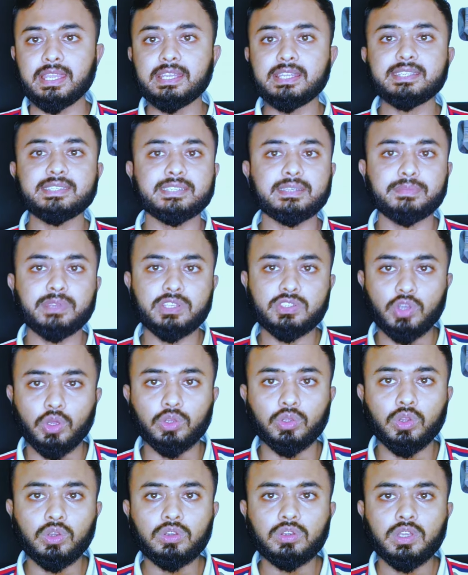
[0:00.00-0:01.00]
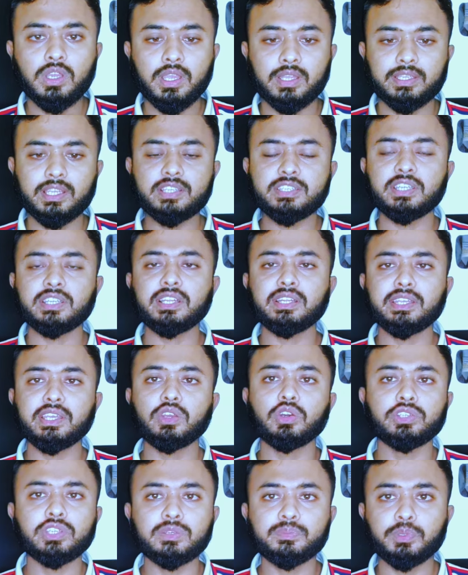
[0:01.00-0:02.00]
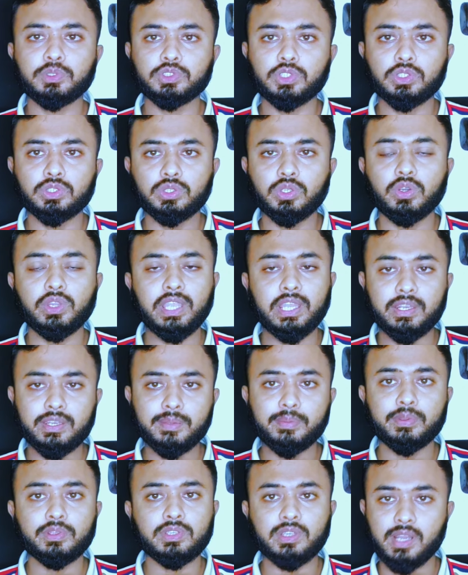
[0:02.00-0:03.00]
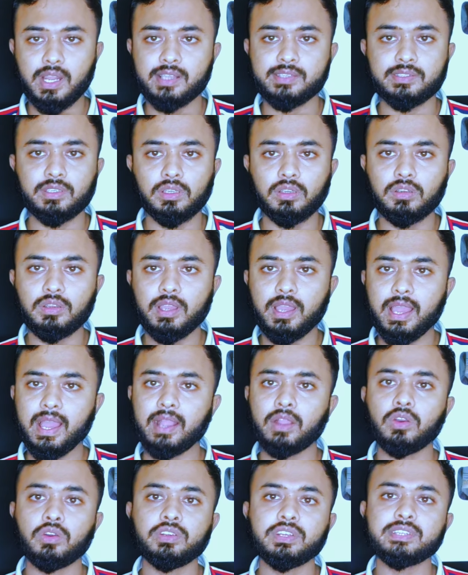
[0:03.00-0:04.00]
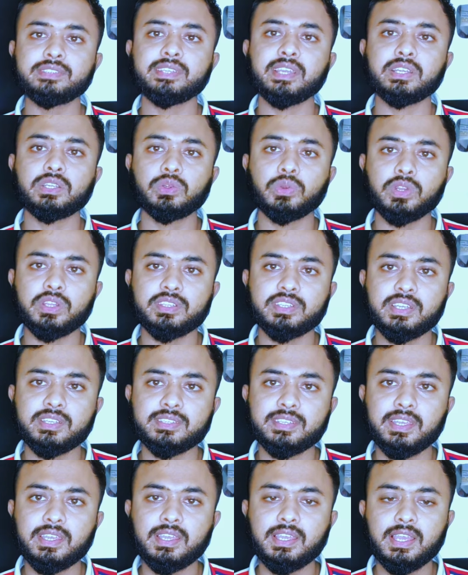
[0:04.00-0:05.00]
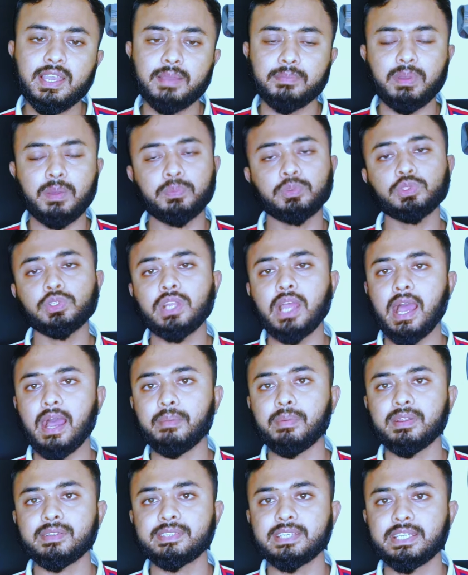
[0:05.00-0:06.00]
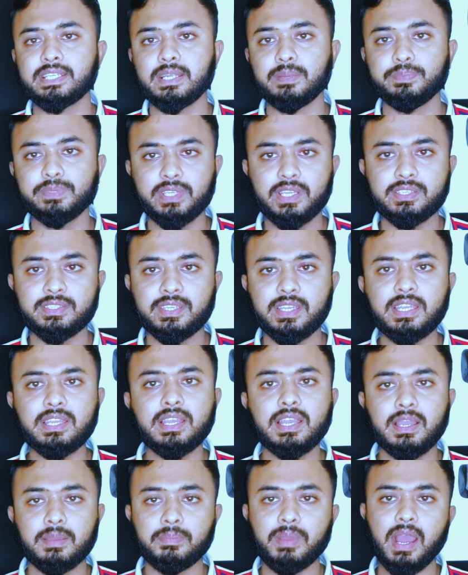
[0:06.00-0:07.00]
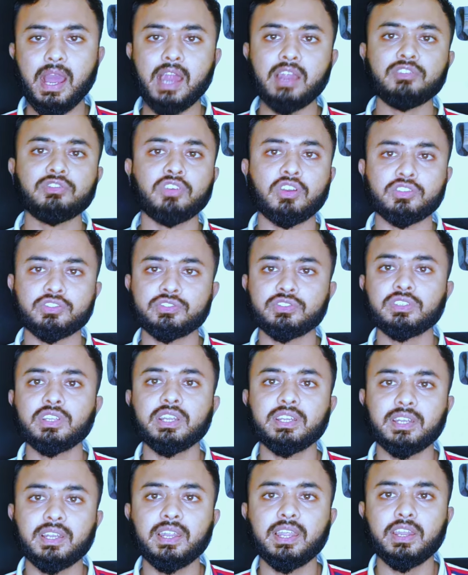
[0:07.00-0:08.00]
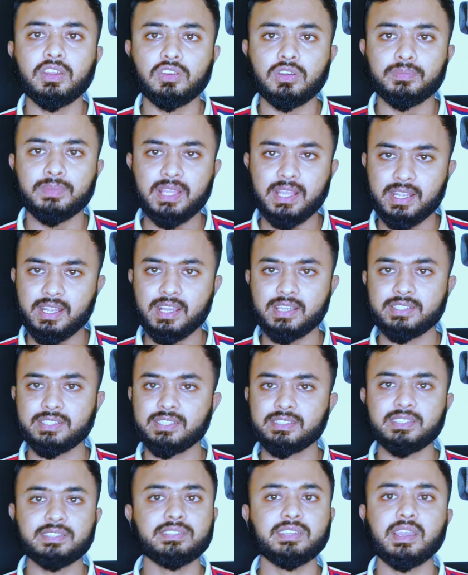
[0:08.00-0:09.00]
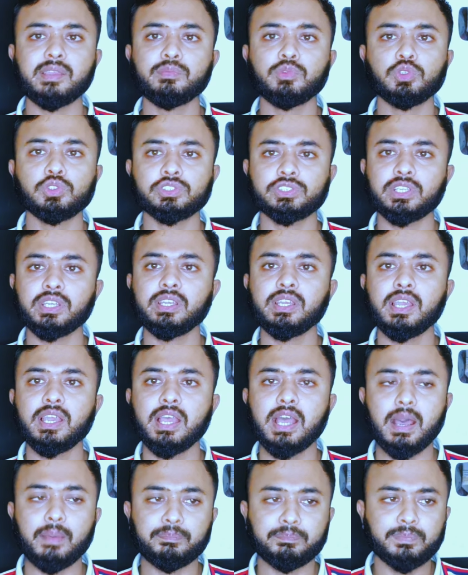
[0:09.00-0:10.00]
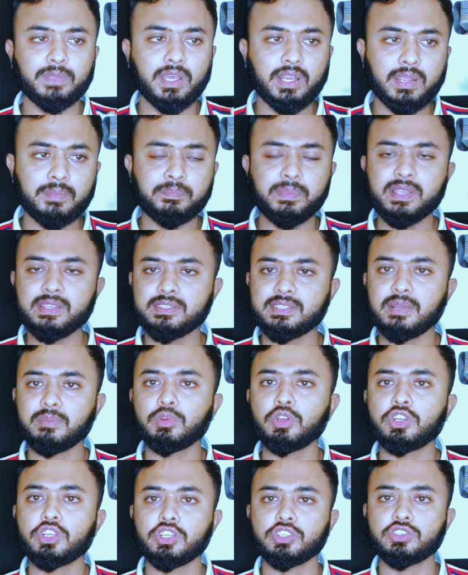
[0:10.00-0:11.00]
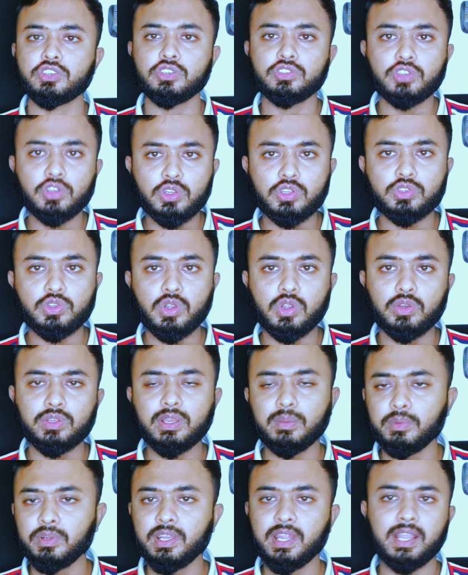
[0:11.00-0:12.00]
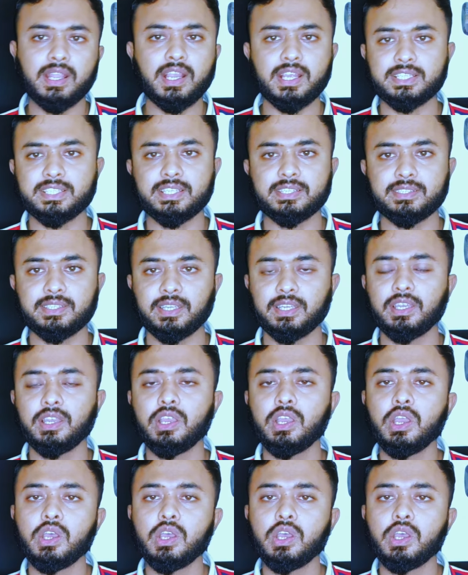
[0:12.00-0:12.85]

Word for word: ইন স্টিমের জন্য দেন সেটা দীর্ঘদিন পর্যন্ত ইন রিভিউতে রাখছিল এখন রিজেক্ট করে দিয়েছে বা পুনরায় আবার সেট দিয়েছে বা আনফর্চুনেটলি এরকম লেখা আসতেছে যে এই মুহূর্তে আপনার এই পেজটা মনিটরেশনের জন্য যোগ্য এমন লেখা আসতেছে